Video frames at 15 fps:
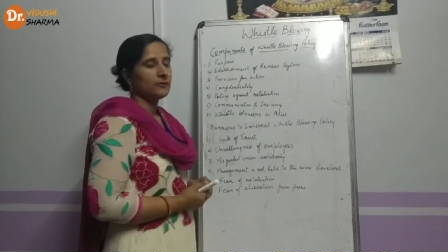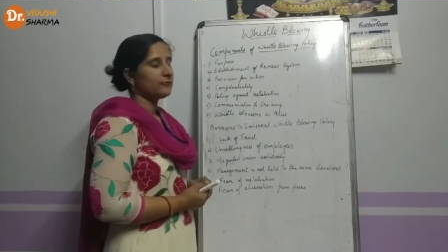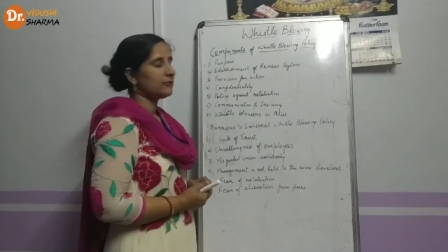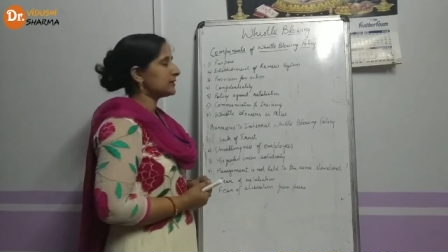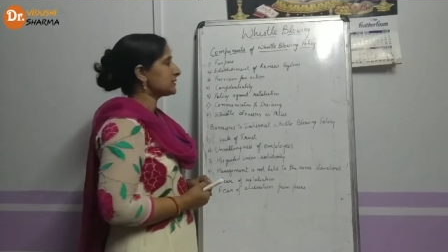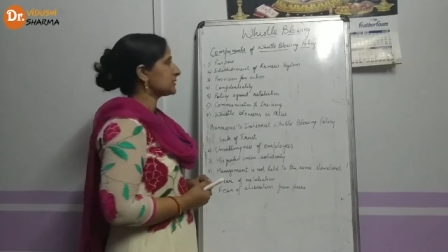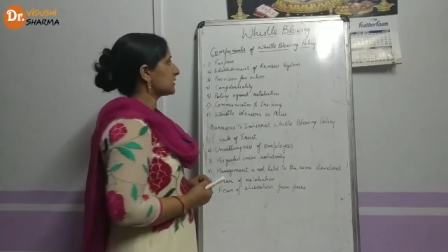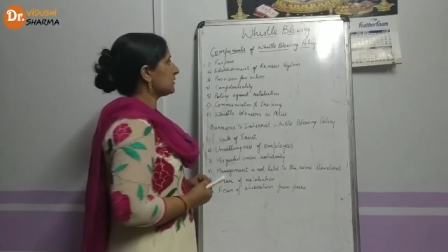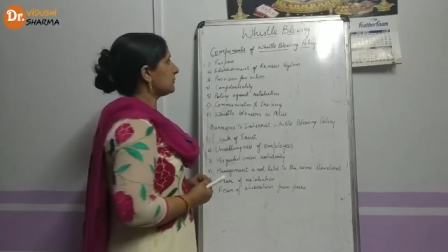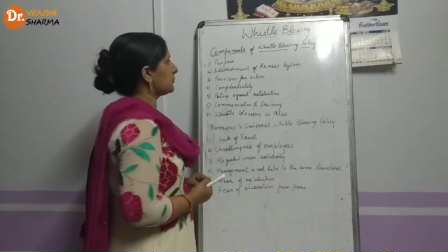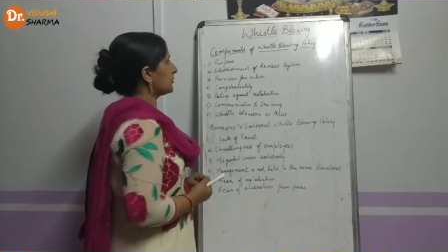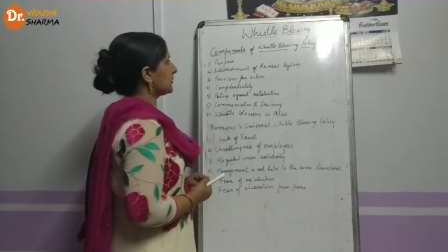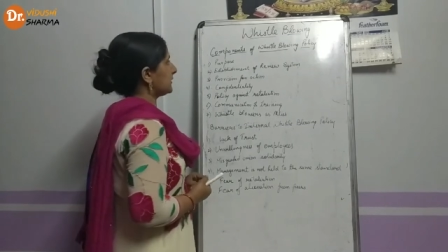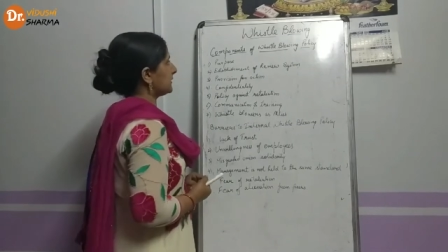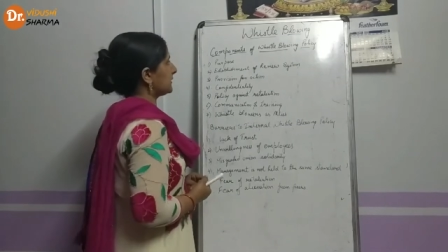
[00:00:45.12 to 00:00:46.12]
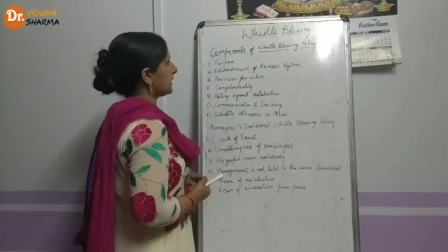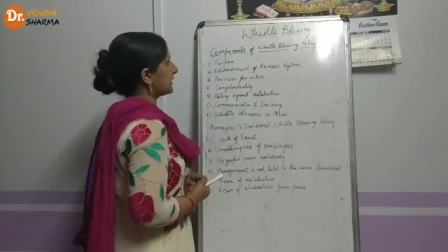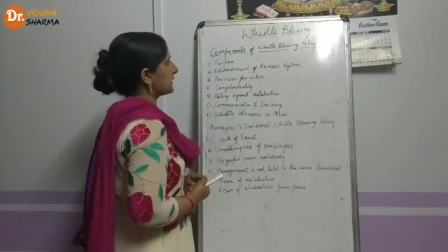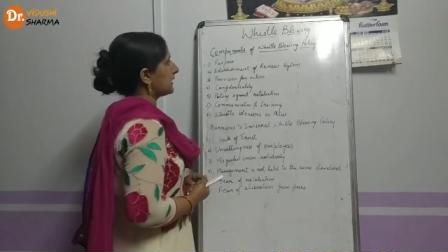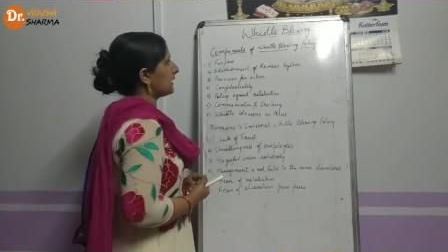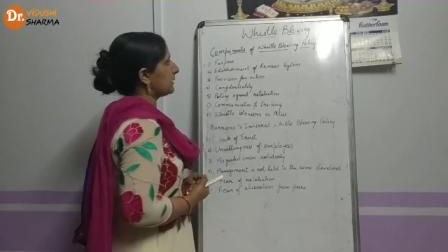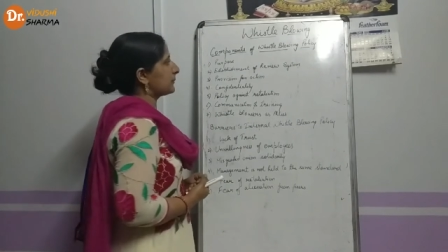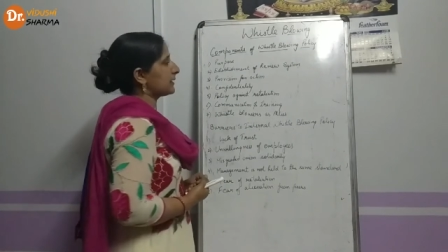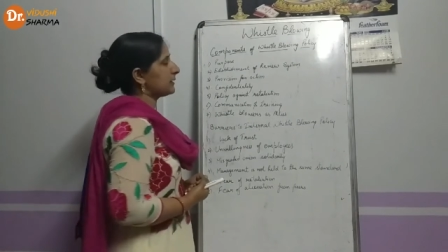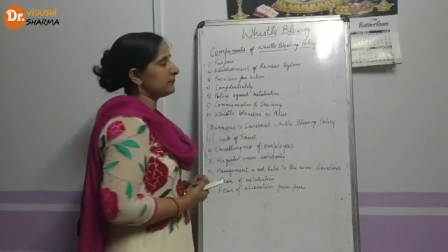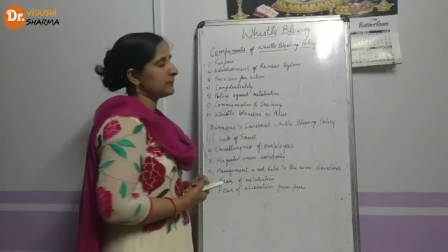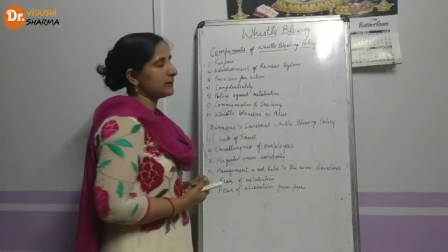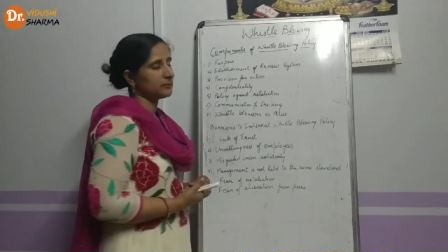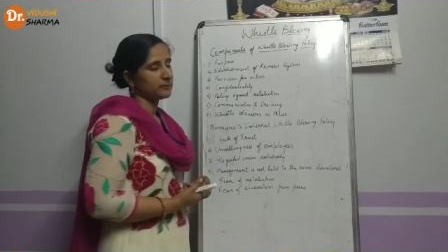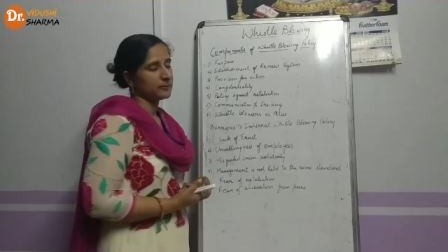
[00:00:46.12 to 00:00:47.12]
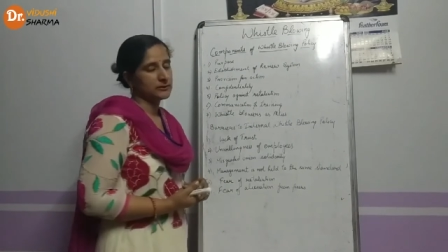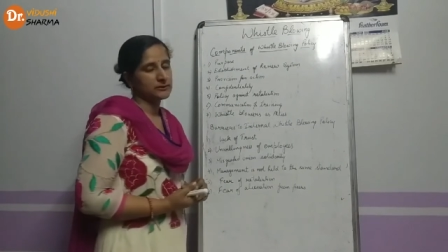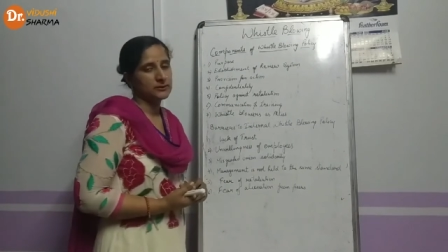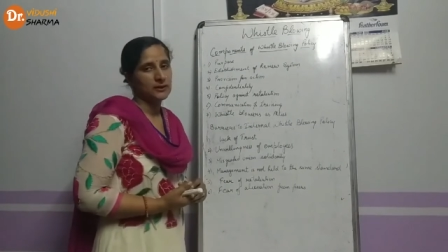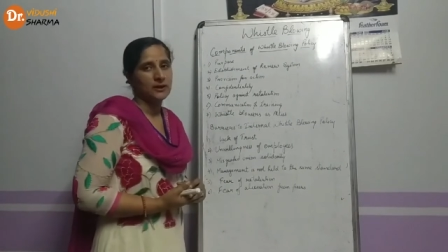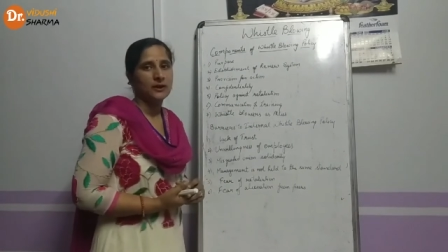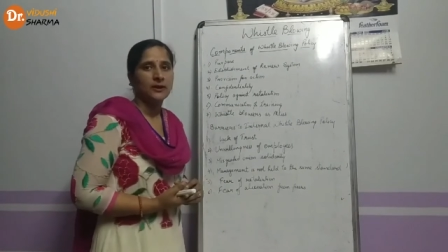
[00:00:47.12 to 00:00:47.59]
फर्स्ट कंपोनेंट आ गया आपका पर्पस